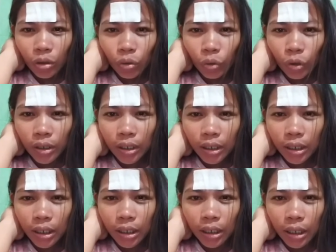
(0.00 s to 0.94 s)
eh, huy,
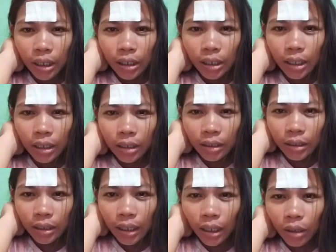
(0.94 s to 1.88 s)
dani, nanganak,
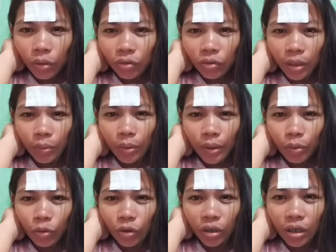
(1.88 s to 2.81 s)
nakaon sa
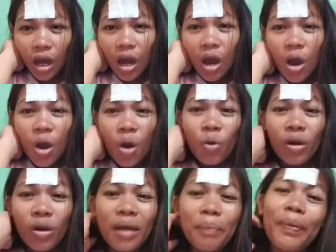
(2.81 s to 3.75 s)
bibi mo, girl.
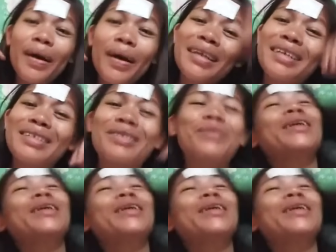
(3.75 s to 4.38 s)
Wala pa, next